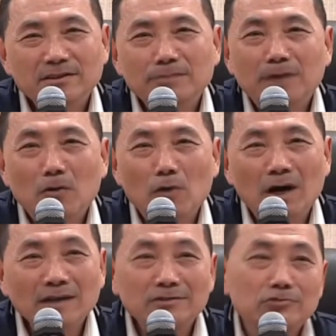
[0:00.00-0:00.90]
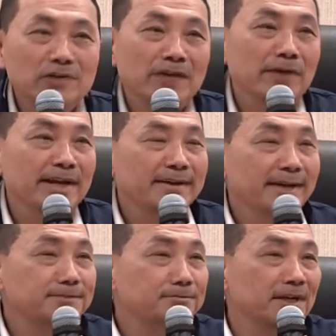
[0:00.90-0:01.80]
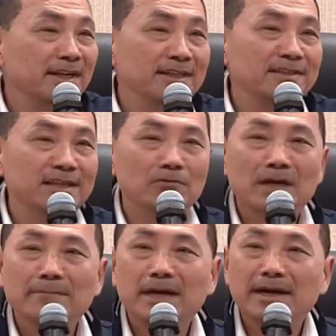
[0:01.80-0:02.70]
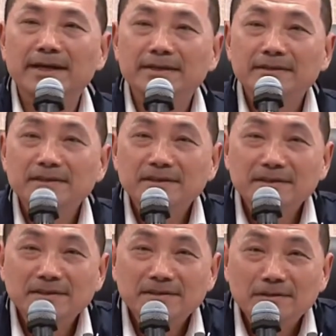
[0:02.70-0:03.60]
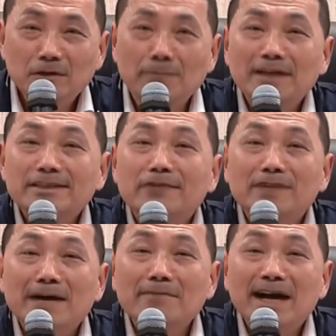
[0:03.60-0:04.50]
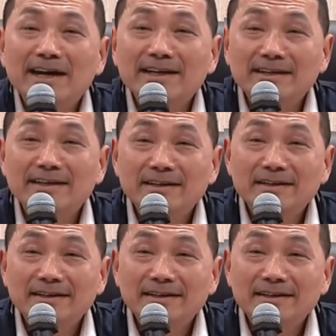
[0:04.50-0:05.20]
甚至包括出转会啊，出转会你都小有感觉的，我嘛想有感觉的。